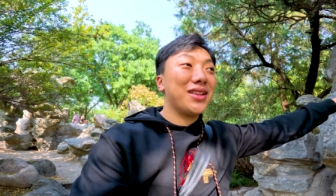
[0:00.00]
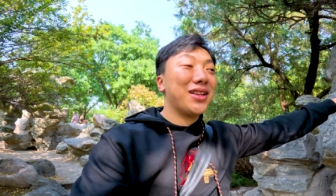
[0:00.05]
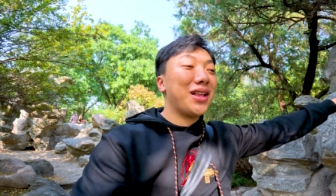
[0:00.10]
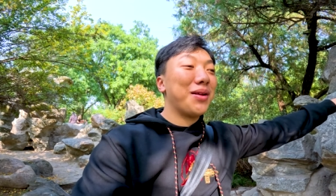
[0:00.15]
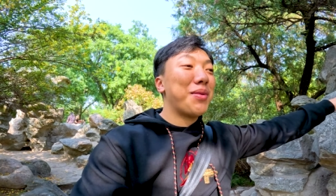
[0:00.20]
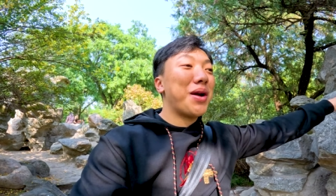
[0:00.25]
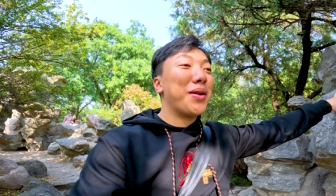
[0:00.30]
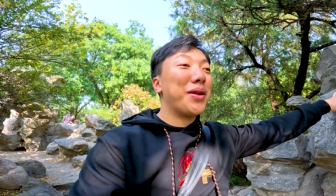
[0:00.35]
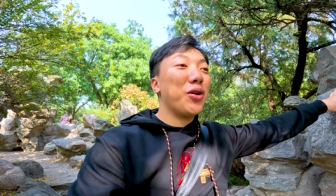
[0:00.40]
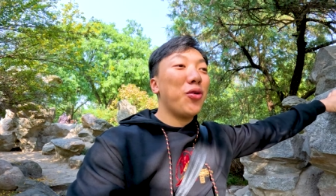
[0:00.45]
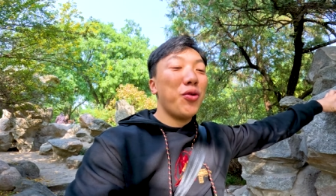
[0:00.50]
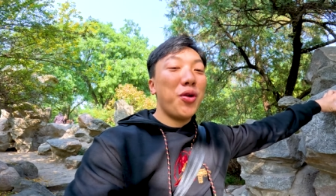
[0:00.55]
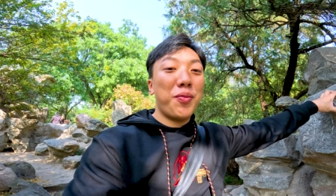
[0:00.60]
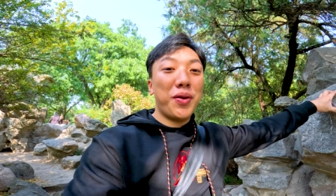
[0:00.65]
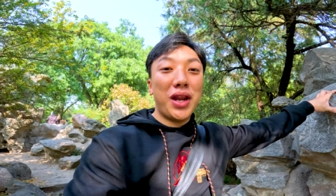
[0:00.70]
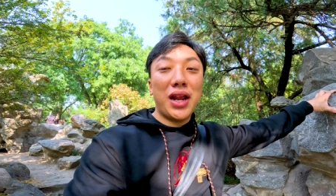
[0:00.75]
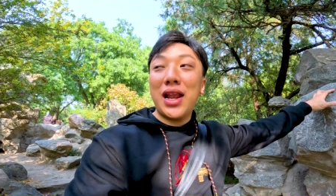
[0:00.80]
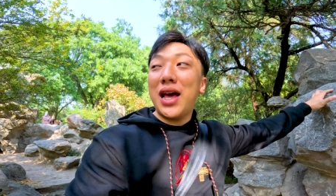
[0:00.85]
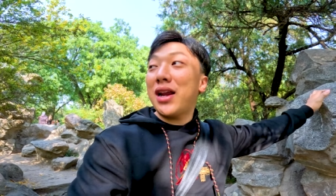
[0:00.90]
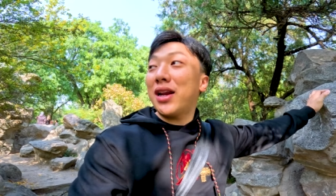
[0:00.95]
สามารถดูวิวไป
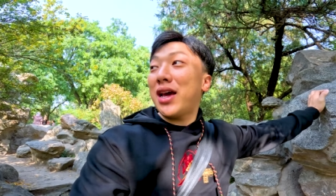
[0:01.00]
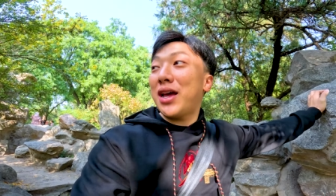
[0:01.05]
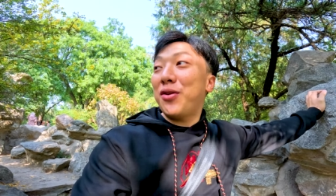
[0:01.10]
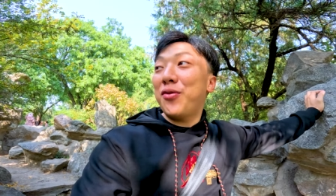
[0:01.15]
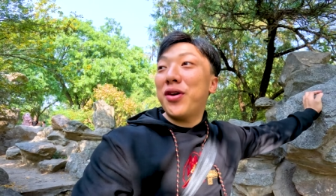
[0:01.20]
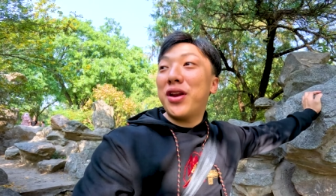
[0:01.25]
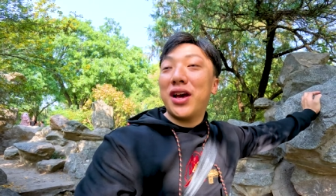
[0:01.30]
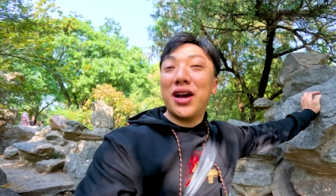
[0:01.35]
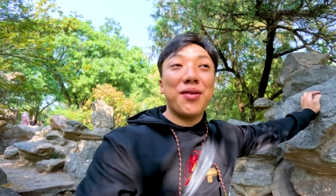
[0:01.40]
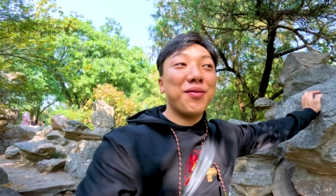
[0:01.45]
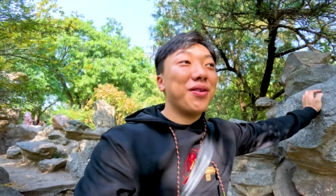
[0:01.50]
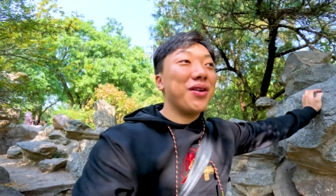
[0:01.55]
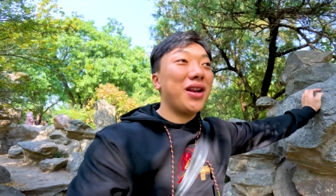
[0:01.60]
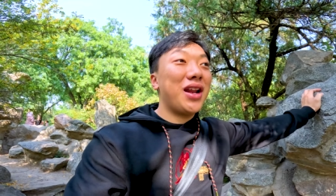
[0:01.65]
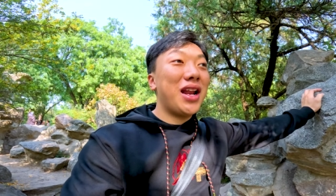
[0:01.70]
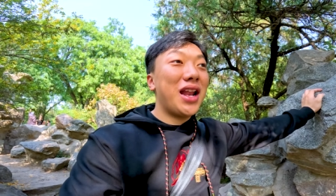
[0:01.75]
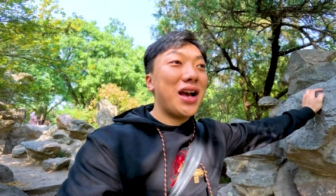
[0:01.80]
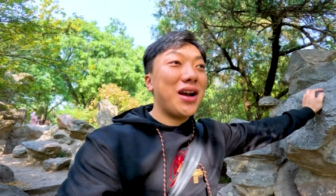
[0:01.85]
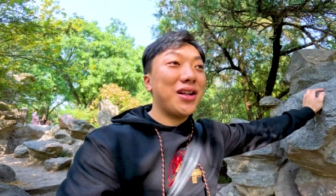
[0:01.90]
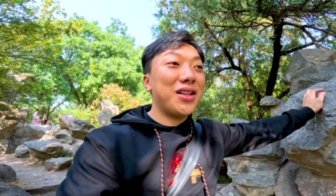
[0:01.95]
ด้านล่างได้ด้วยนะครับ
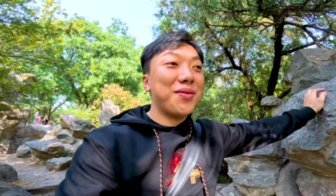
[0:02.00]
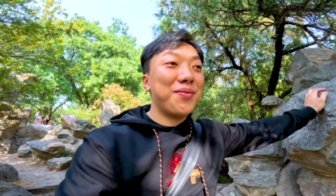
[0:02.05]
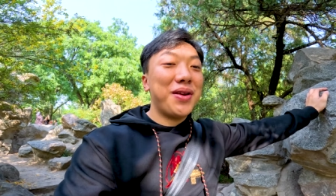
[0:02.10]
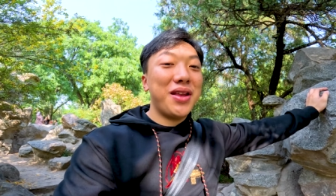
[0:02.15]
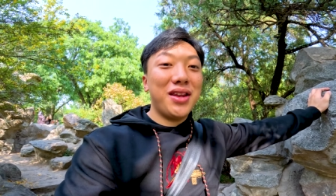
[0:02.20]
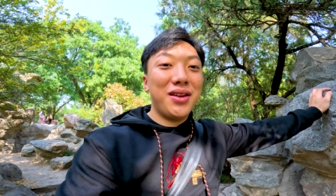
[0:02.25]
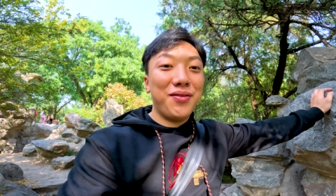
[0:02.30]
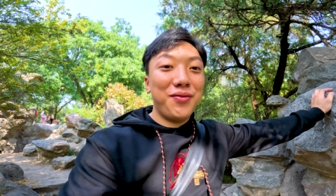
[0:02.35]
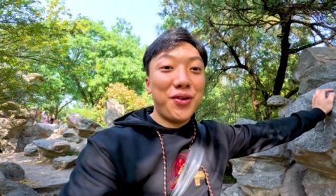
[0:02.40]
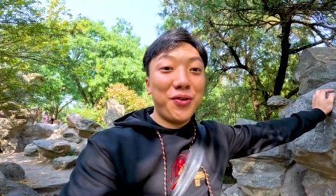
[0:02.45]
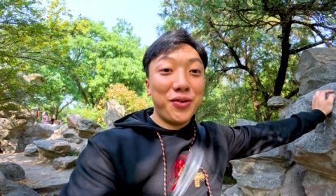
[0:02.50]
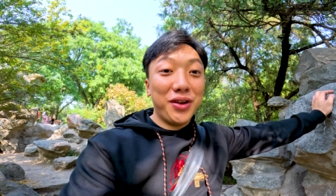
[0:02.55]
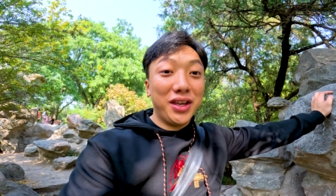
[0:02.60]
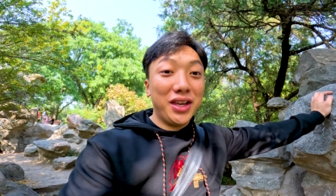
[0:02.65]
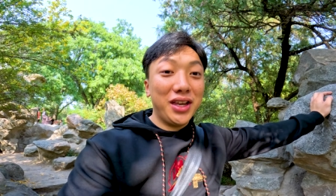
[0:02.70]
ด้านล่างก็จะเป็นวิวอ